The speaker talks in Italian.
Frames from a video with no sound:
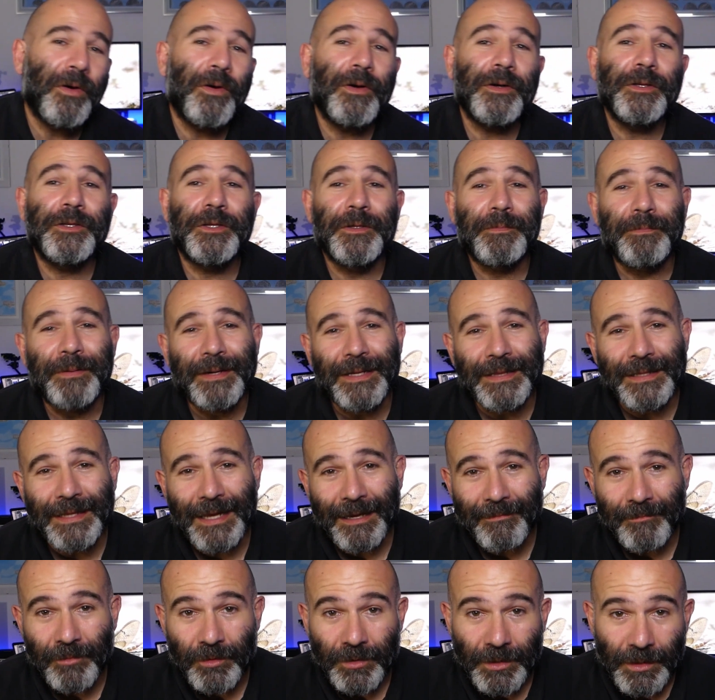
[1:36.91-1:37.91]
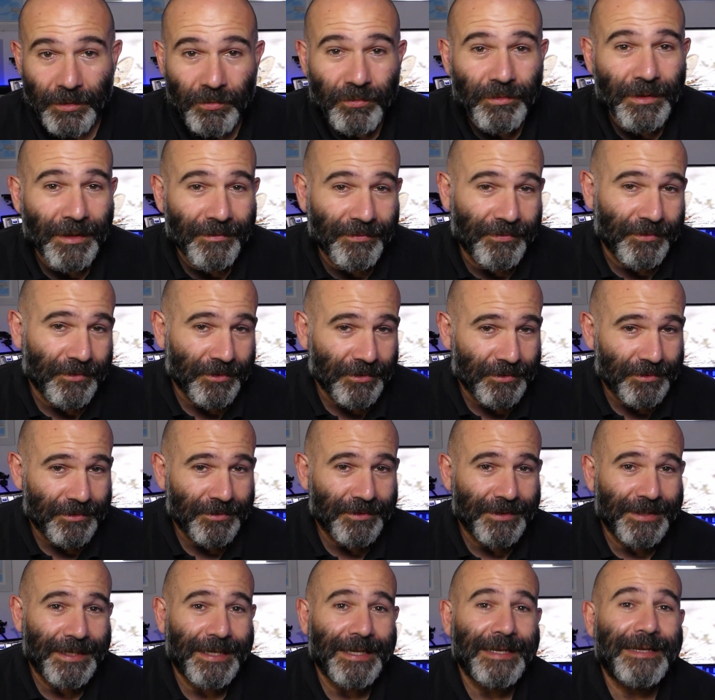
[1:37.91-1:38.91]
Oggi parliamo di una
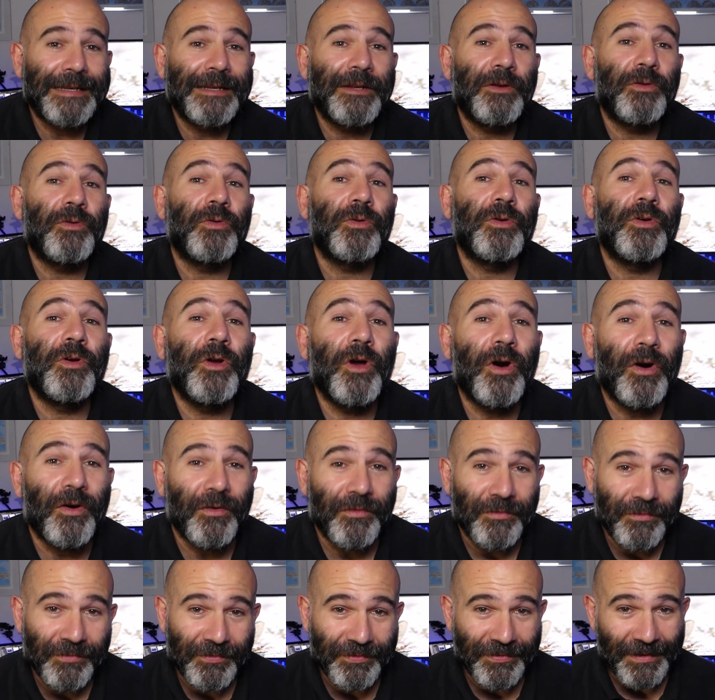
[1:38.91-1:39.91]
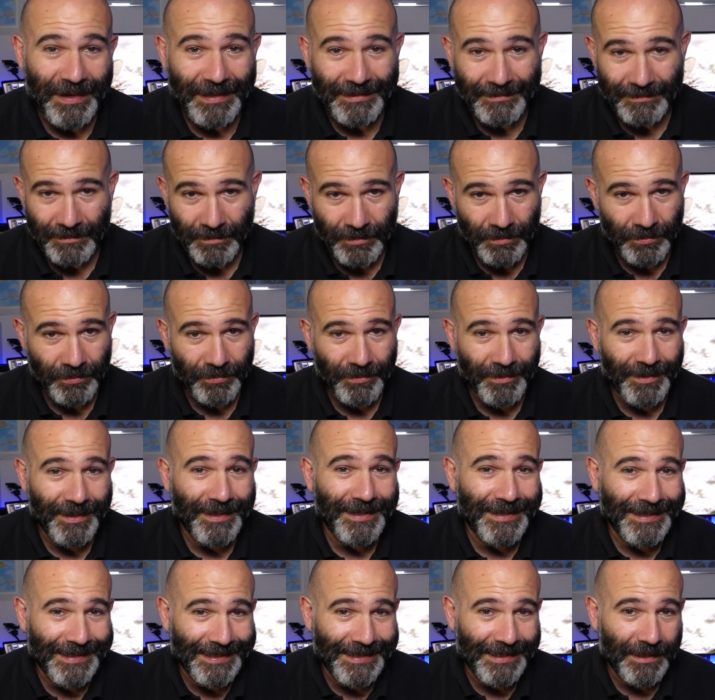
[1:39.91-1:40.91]
foto che non ho fatto
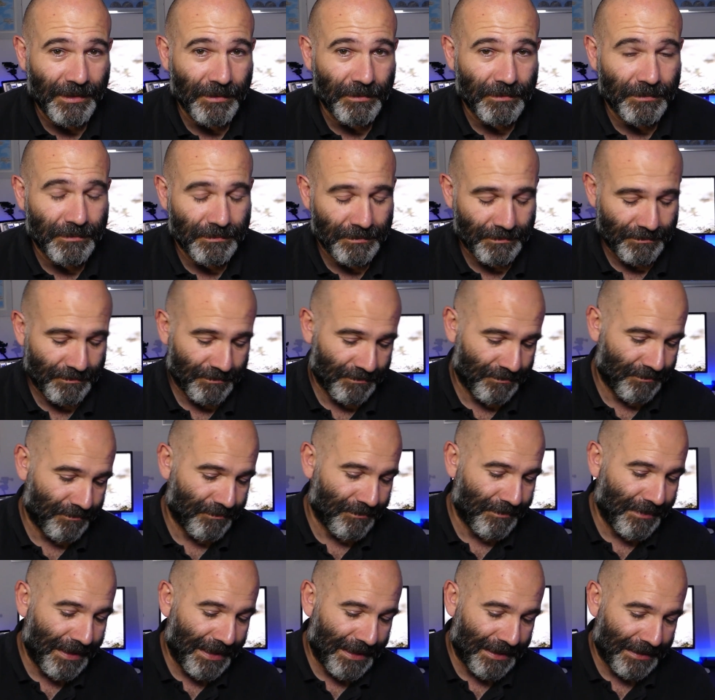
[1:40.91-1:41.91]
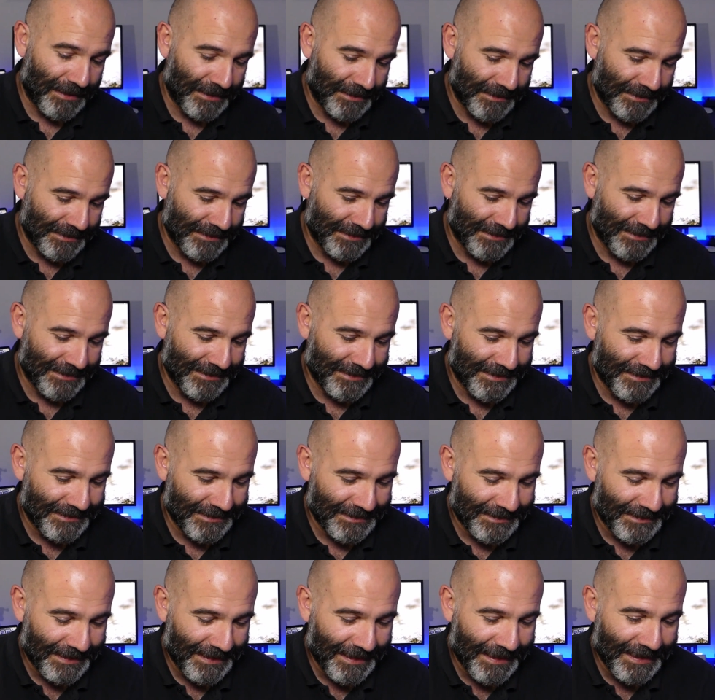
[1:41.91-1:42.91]
io,
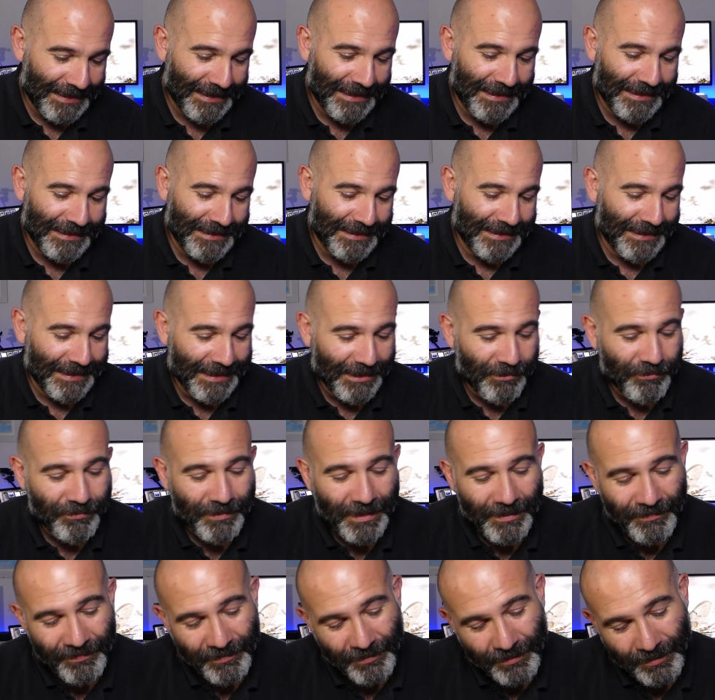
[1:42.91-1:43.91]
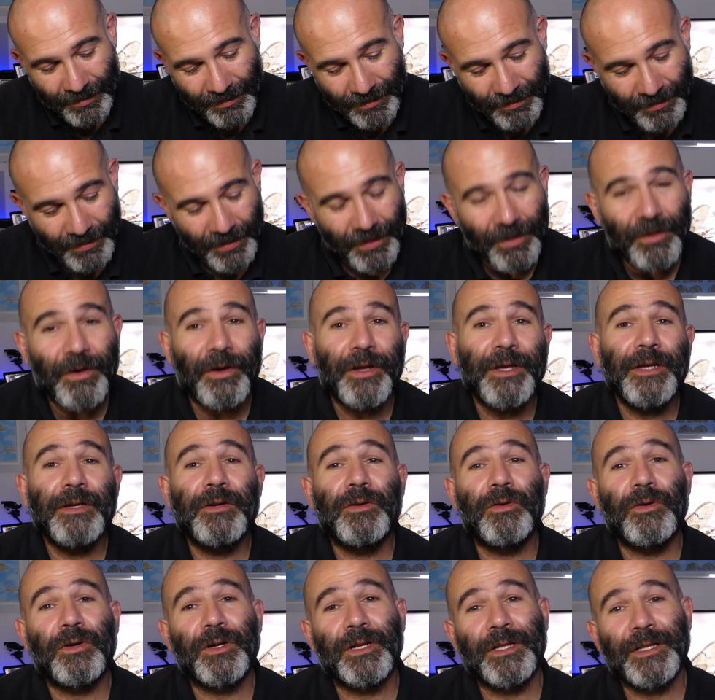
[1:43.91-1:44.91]
ma eh, è, è una foto che ho
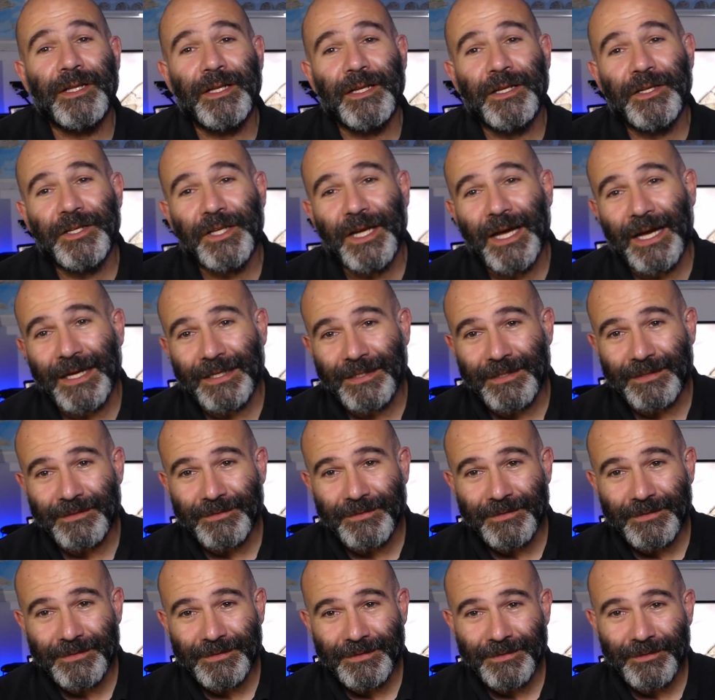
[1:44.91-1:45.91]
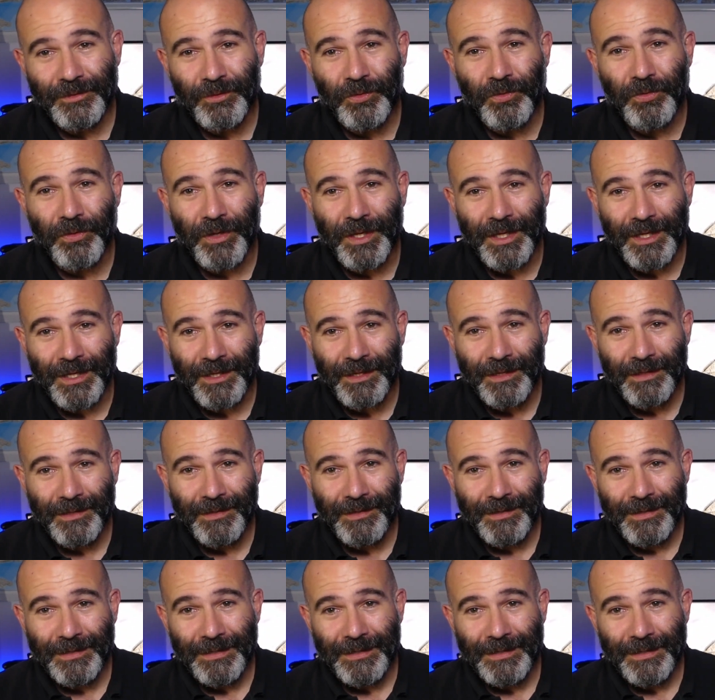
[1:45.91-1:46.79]
incorniciato qui